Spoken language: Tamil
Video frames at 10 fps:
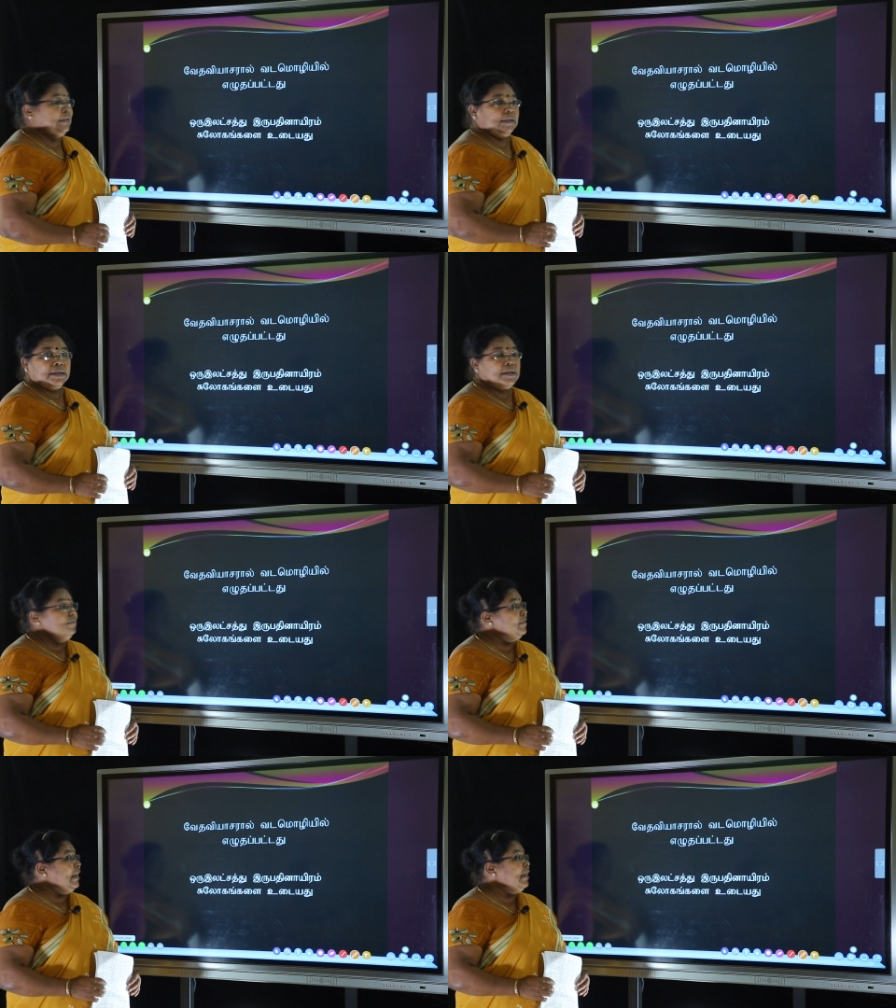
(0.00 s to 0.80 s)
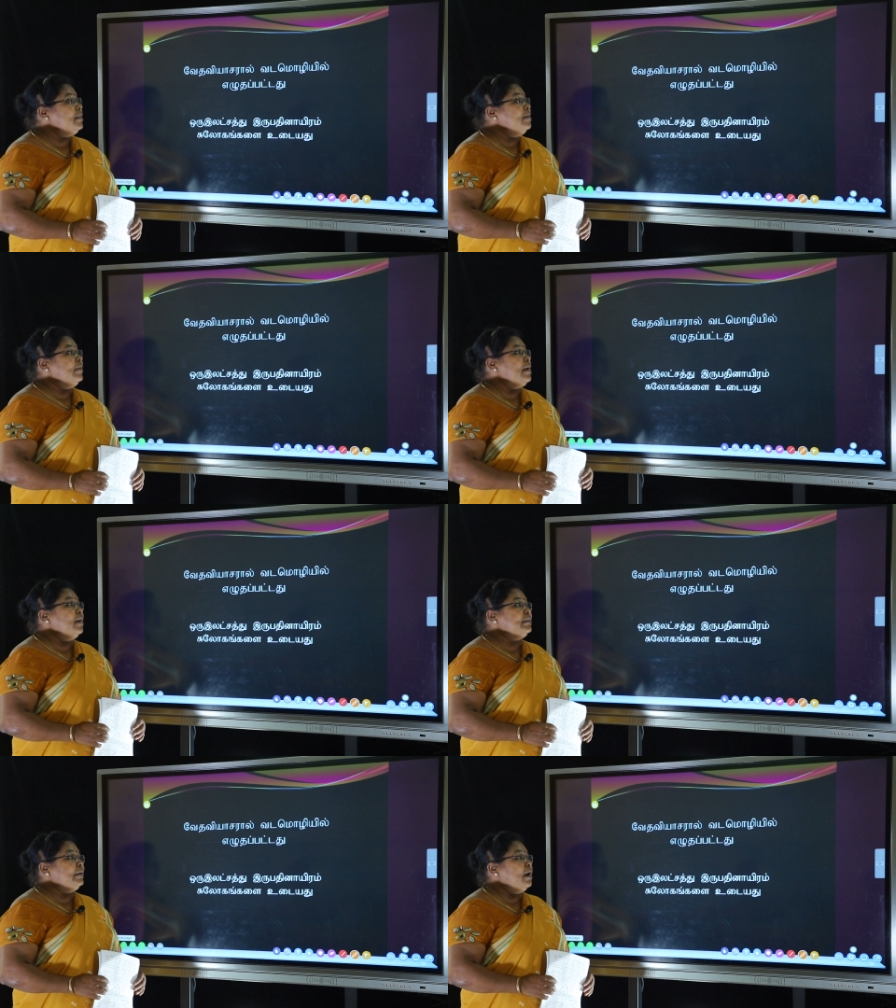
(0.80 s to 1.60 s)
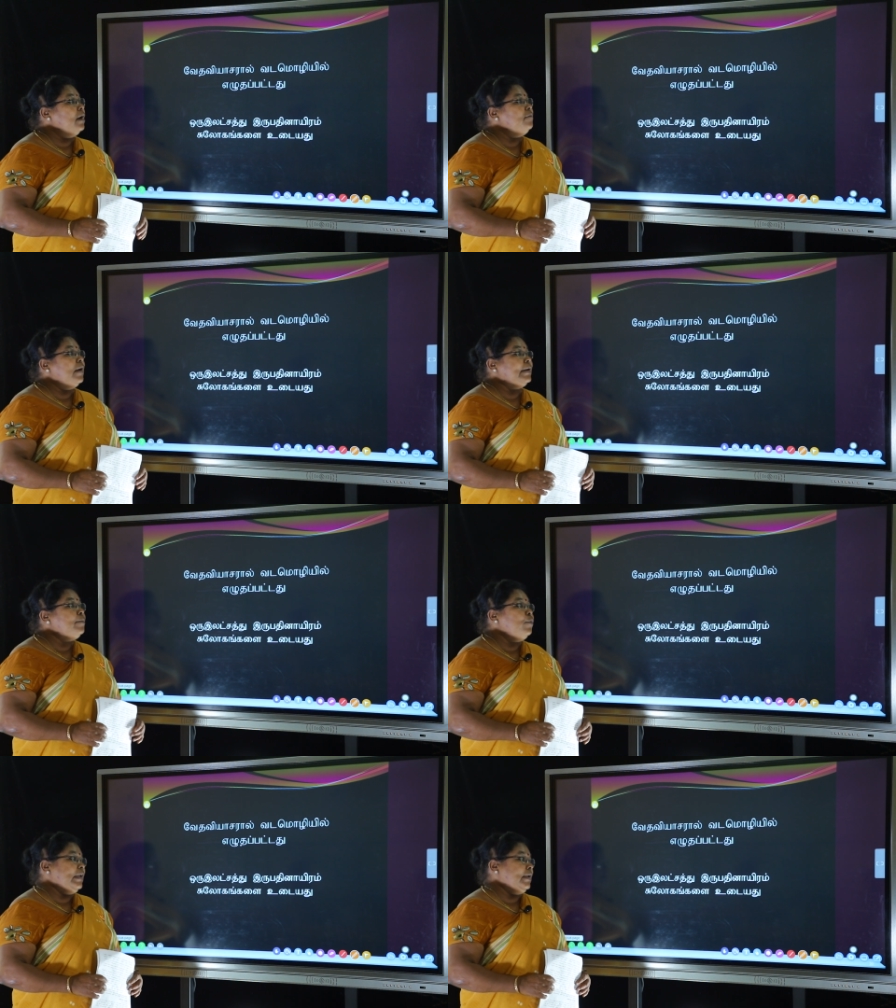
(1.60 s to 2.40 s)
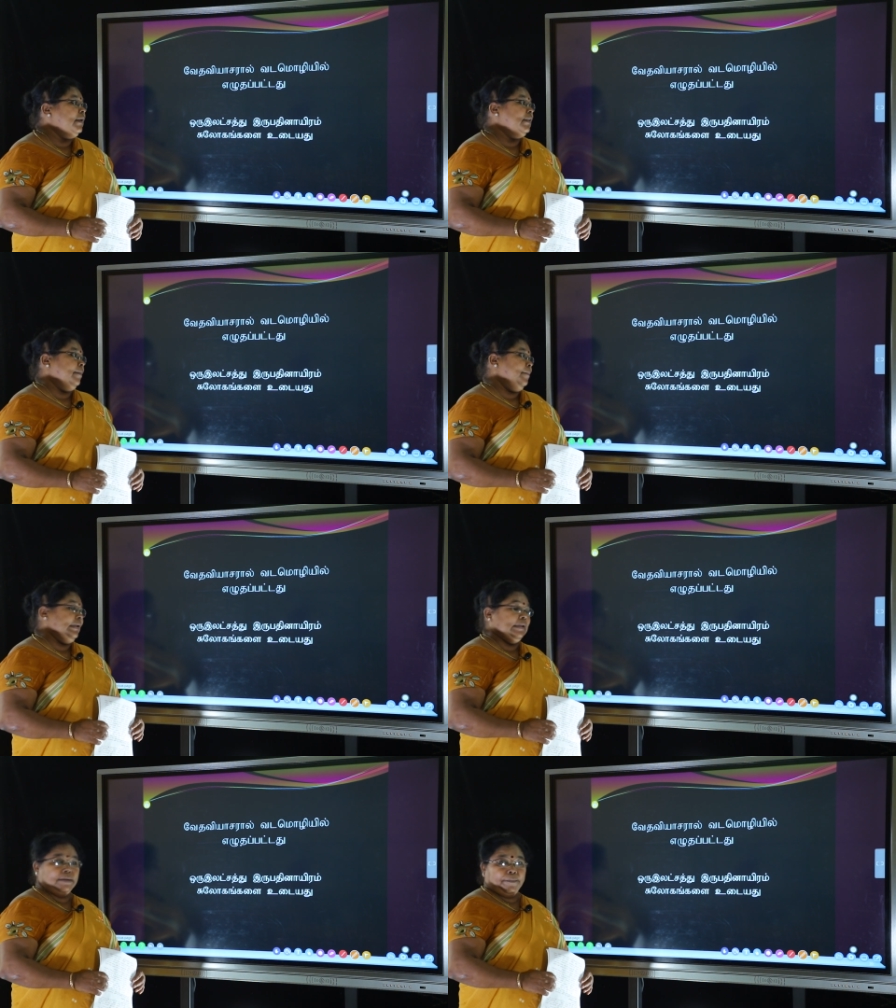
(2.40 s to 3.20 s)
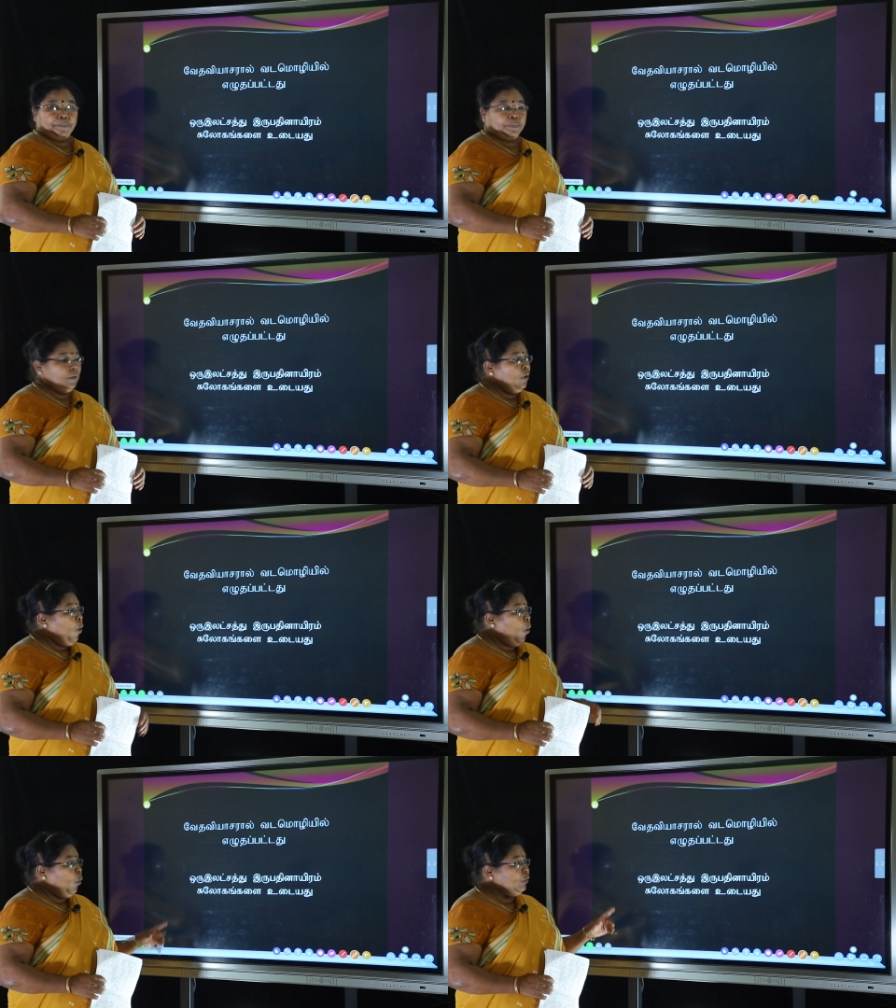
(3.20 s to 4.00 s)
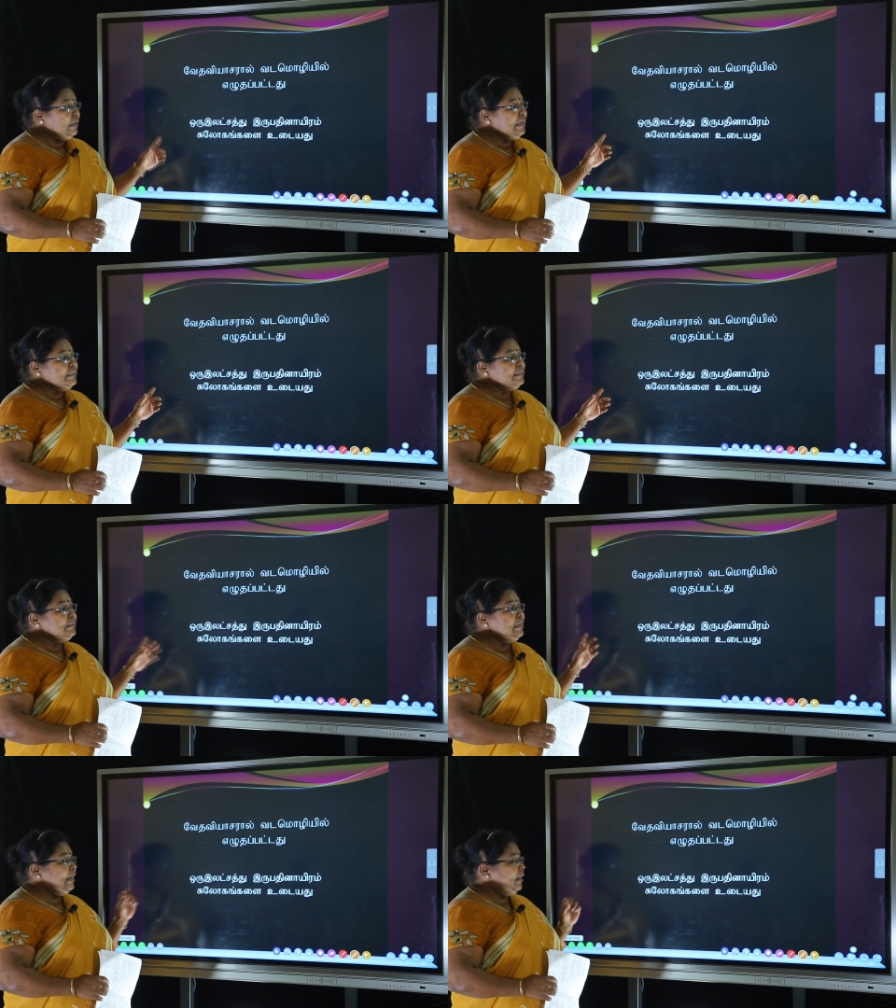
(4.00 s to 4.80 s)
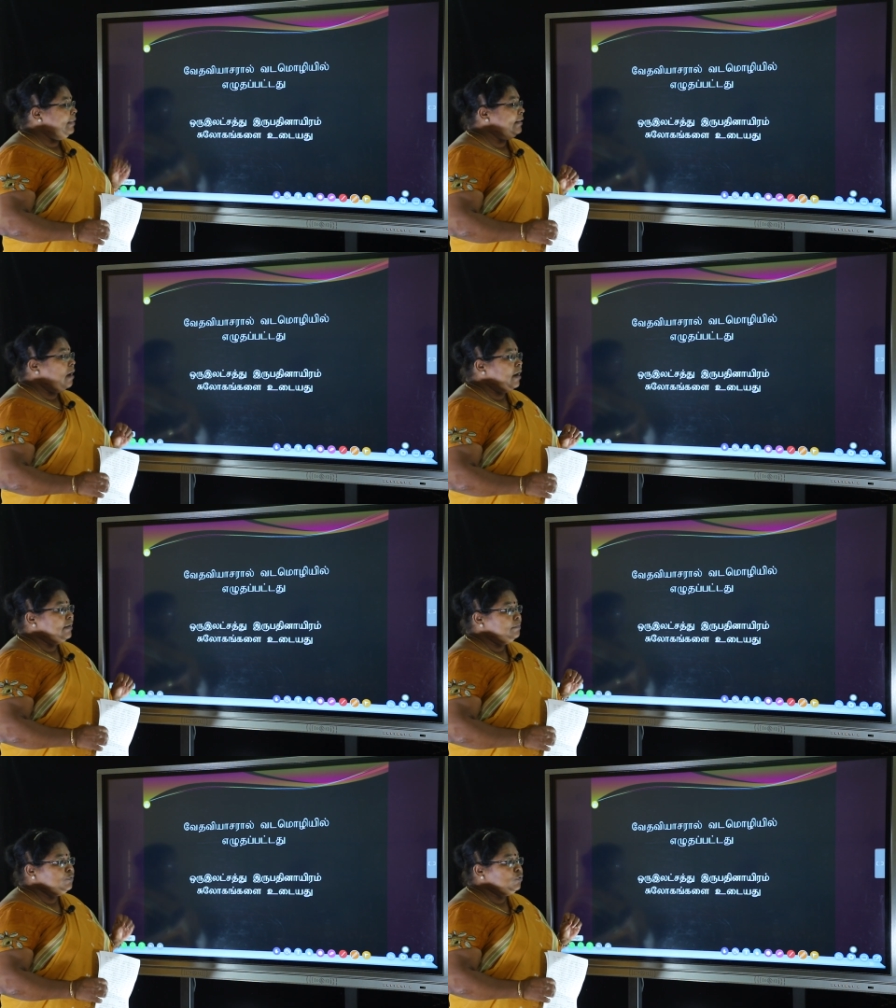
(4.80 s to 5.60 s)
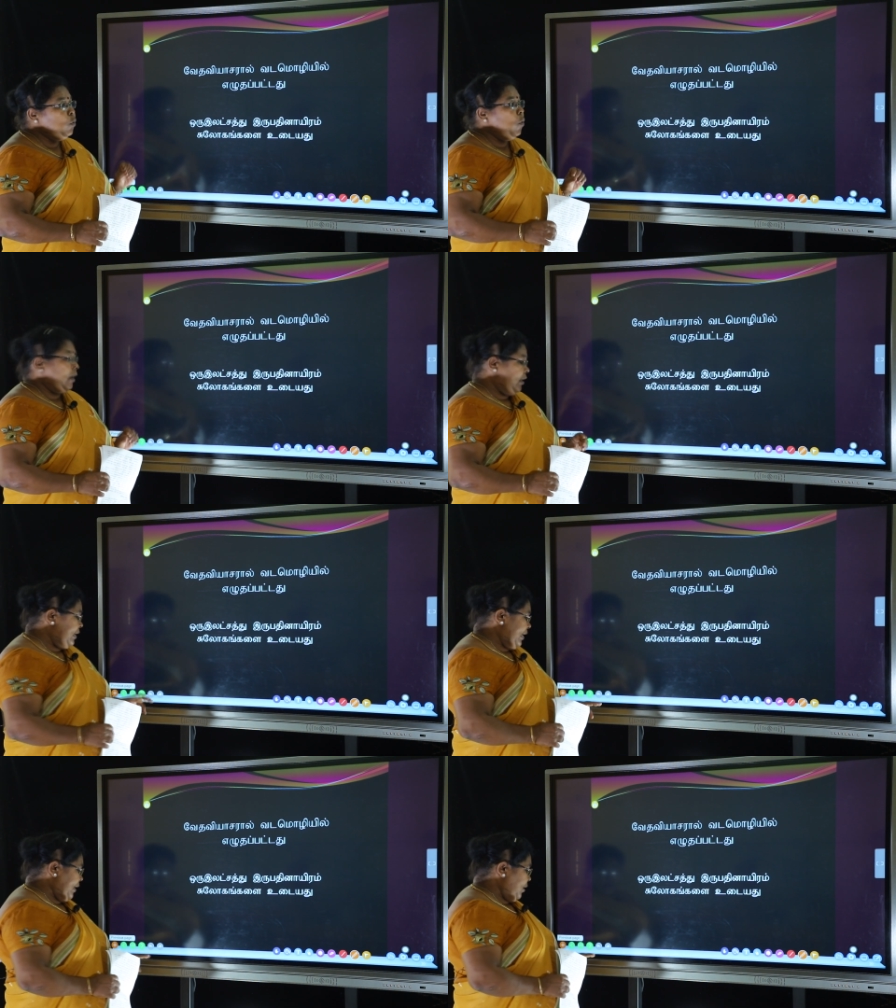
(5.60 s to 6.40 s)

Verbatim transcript: வந்து வேதவியாசரால் வடமொழியில் எழுதப்பட்டது ஒரு லட்சத்து இருபதனாயிரம் ஸ்லோகங்களை